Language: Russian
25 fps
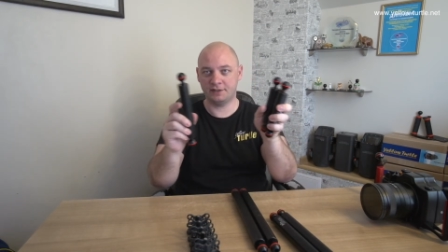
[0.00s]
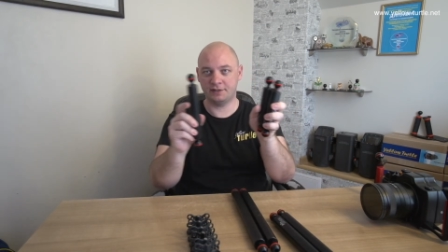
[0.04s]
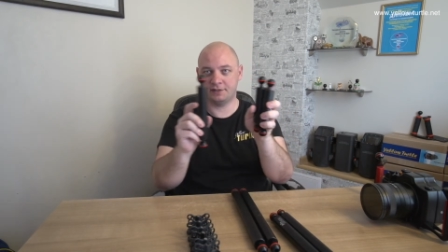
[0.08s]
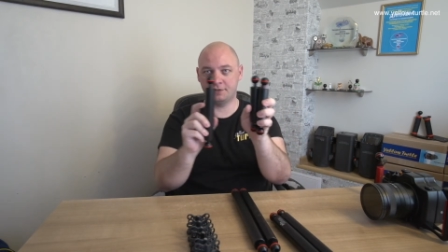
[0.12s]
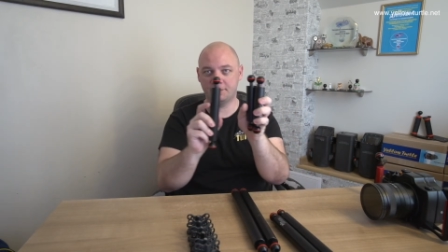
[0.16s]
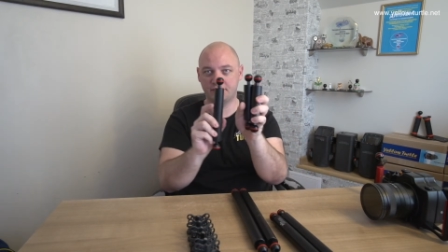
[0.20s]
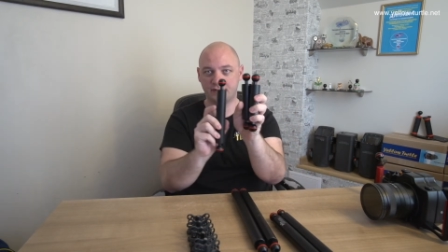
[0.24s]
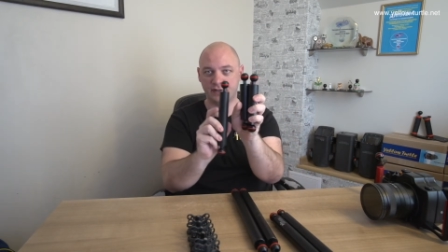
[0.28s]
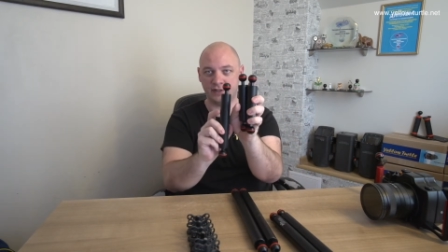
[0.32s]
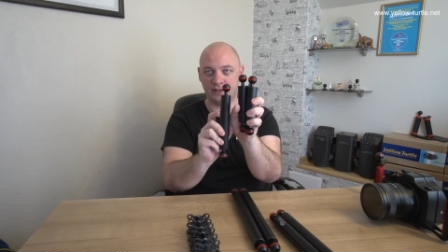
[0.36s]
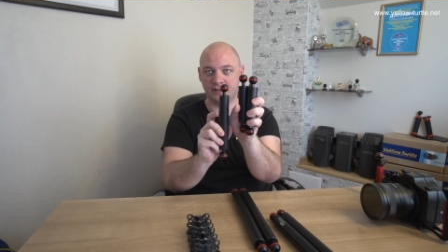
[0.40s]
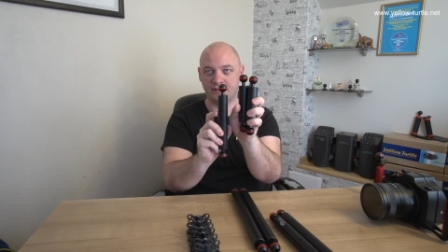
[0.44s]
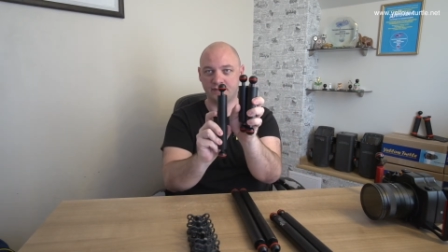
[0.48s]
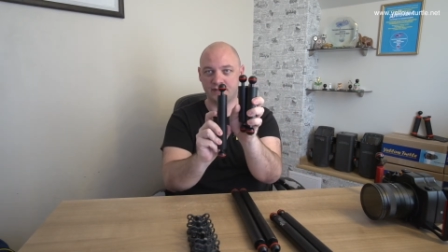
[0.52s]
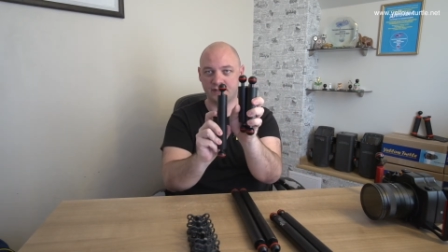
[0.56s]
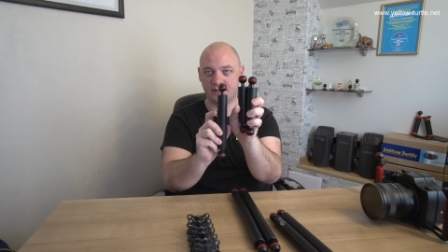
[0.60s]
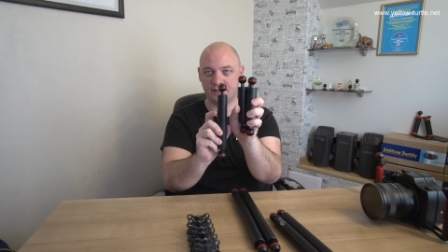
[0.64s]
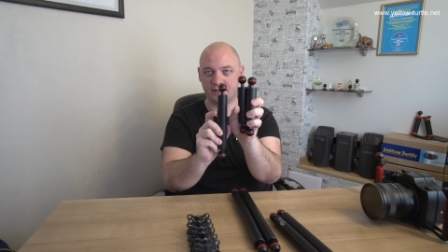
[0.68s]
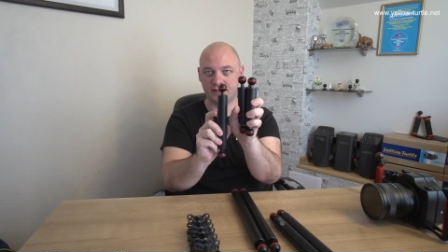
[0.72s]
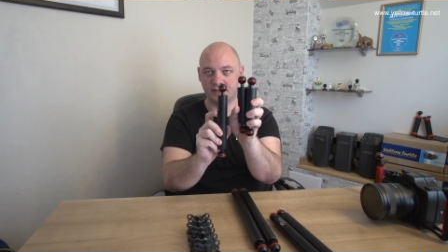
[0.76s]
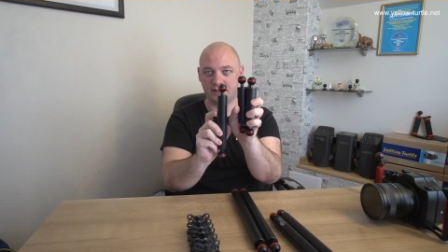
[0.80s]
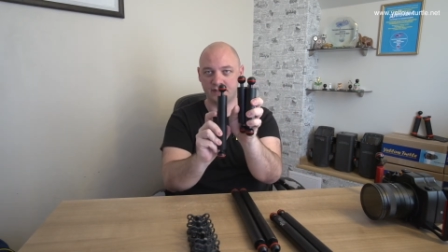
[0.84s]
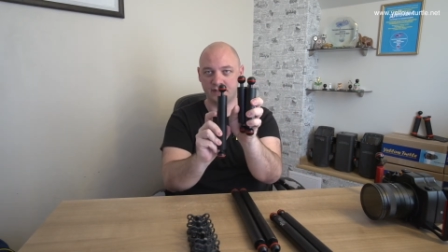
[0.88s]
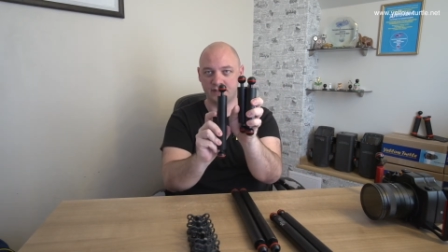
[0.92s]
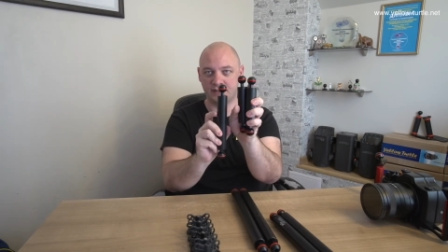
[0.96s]
и 2
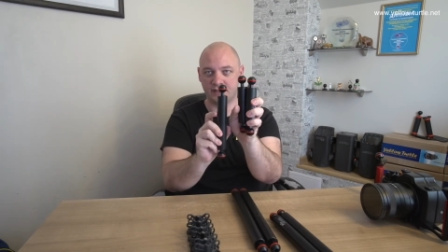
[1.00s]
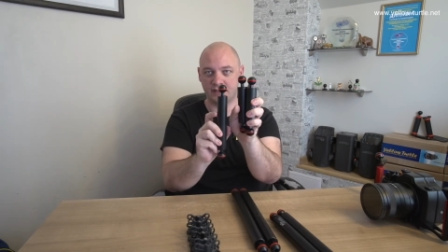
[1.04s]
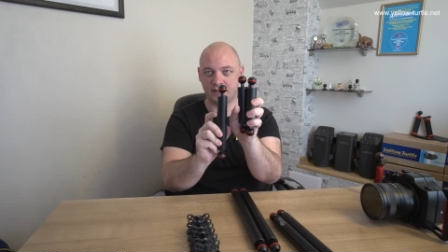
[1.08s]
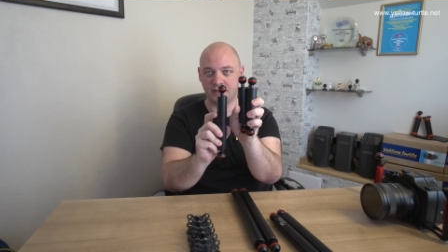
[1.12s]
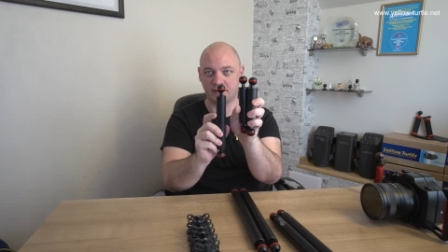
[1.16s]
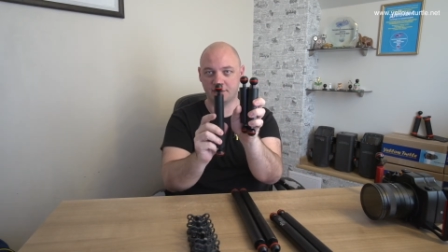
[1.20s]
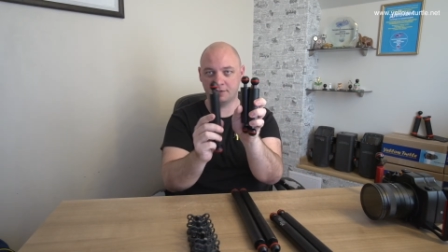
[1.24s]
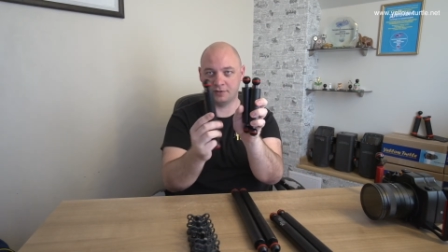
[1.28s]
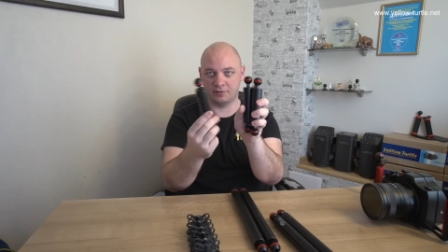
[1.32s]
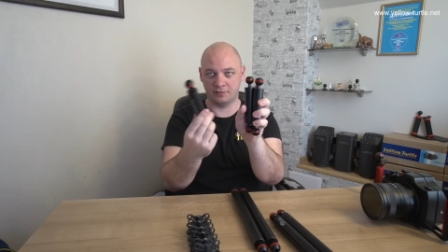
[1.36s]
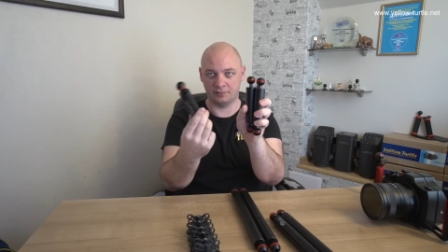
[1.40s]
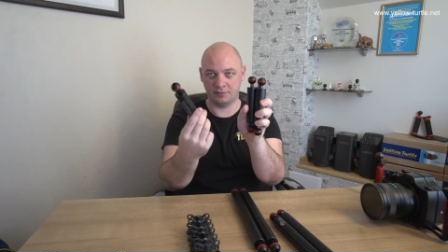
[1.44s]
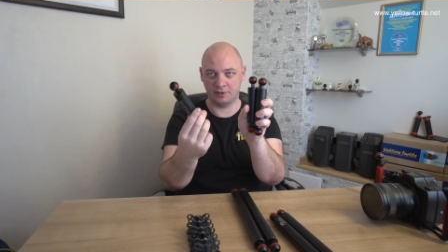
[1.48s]
210,